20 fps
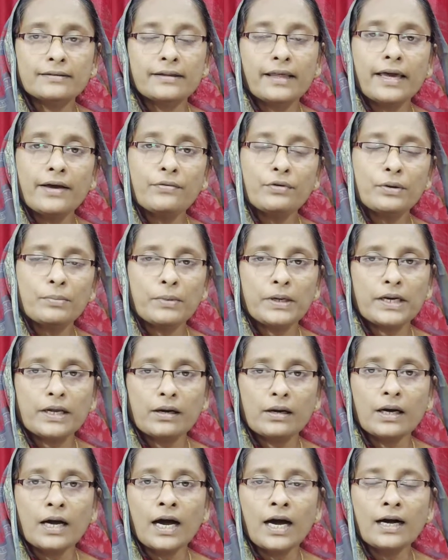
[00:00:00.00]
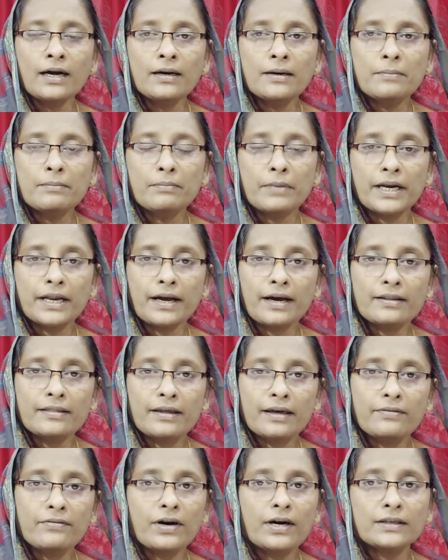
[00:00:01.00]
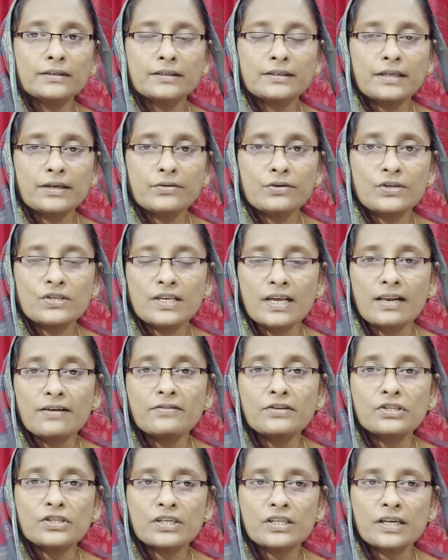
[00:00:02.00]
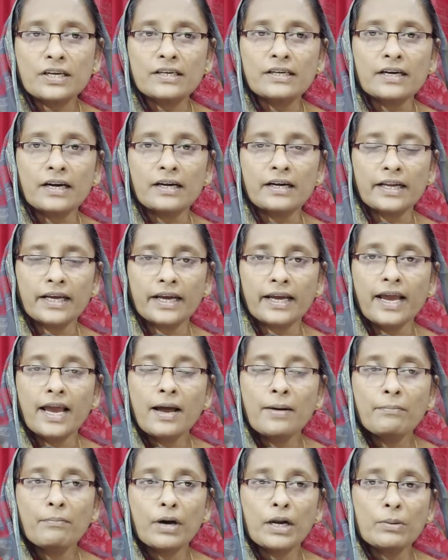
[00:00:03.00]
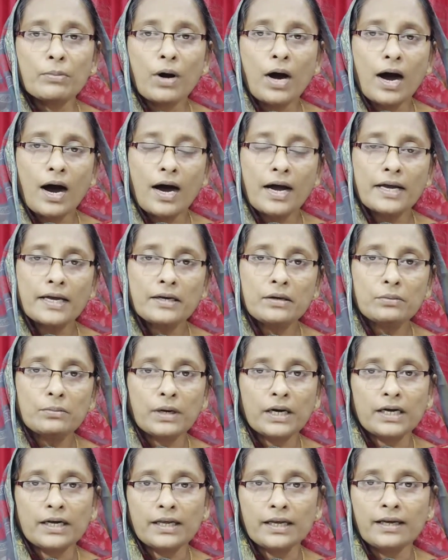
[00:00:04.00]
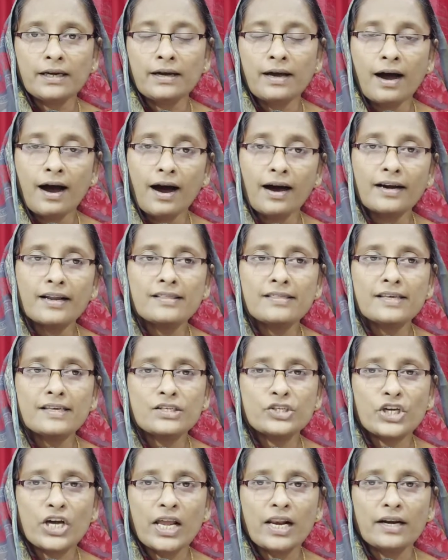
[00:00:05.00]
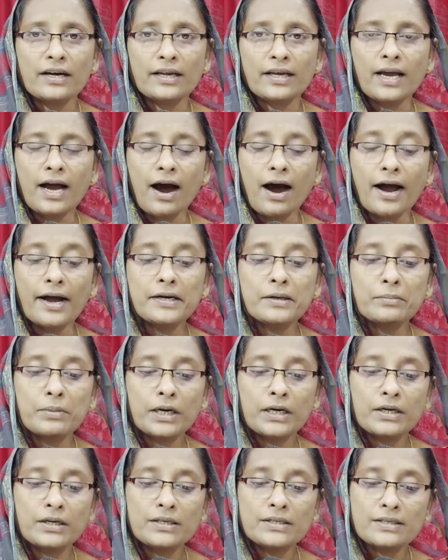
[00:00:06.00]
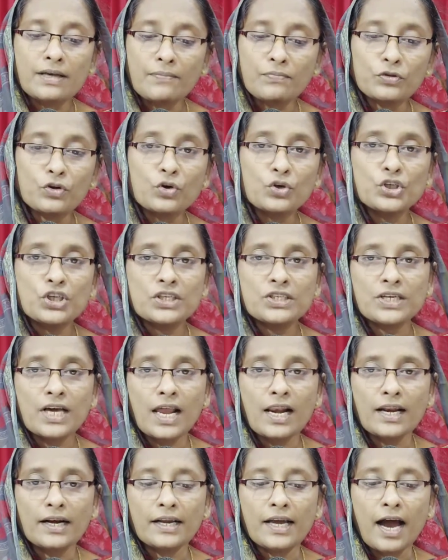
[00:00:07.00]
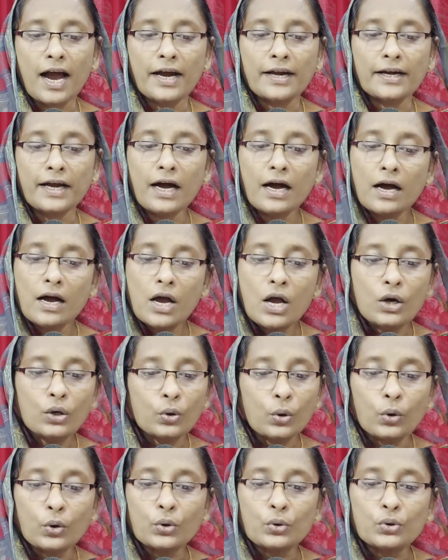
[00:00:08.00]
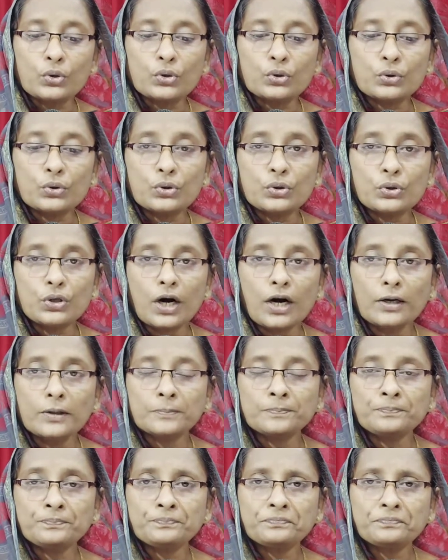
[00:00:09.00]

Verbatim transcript: దేవుని బిడ్డలుగా మరి ఆ దేవాది దేవుడు సెలవిచ్చేది ఏంటంటే మనం ఆయన్ను బట్టి ఆనందించాలని ఆయన్ని బట్టి సంతోషించాలని ఆయన కోరుకుంటూ ఉంటున్నాడు